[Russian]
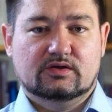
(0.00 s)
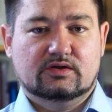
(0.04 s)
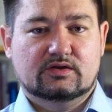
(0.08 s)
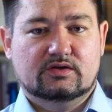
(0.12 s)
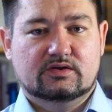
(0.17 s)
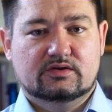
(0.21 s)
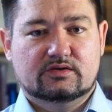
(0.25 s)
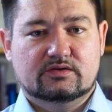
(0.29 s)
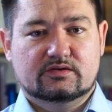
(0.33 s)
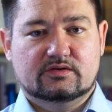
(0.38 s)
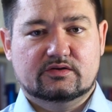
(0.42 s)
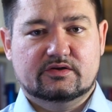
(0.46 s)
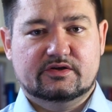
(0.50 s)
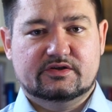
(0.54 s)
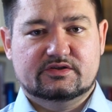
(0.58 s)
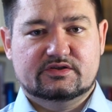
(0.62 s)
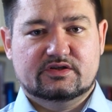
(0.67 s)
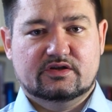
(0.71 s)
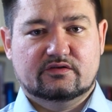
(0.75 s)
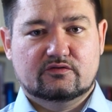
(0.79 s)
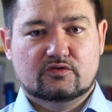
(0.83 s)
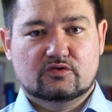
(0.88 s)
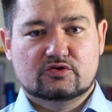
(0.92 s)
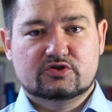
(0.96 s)
И
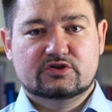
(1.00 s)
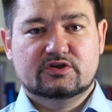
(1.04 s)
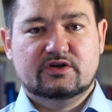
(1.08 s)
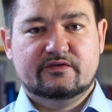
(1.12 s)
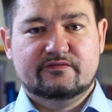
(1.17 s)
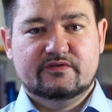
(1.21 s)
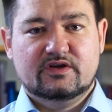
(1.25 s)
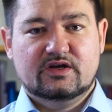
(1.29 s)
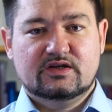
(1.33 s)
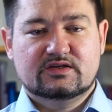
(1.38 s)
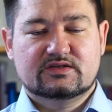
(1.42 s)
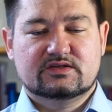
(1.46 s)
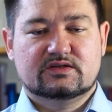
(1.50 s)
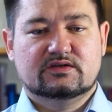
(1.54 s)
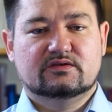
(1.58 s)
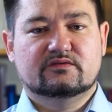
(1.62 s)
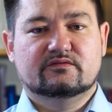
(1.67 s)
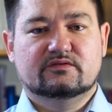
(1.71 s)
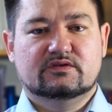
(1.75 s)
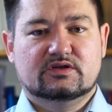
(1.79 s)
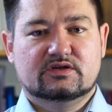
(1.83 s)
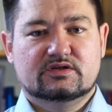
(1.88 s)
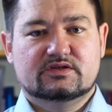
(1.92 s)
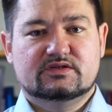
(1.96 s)
резерв должен равняться
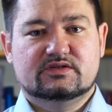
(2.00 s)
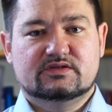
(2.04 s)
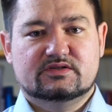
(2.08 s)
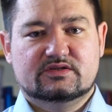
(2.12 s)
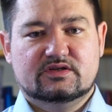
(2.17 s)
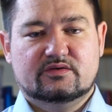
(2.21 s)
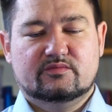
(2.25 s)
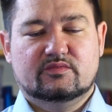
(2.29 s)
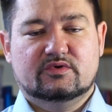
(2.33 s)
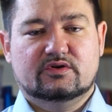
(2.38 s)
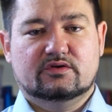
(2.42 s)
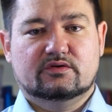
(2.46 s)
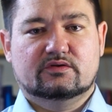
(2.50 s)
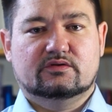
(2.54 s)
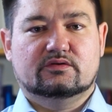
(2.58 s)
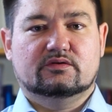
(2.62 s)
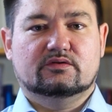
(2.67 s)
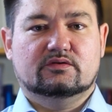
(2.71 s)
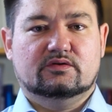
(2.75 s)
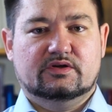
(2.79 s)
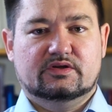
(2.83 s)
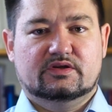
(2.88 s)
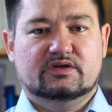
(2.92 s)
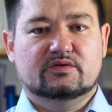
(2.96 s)
в энергосистеме
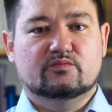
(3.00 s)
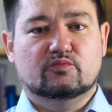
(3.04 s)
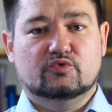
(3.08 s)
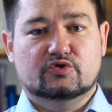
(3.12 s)
этой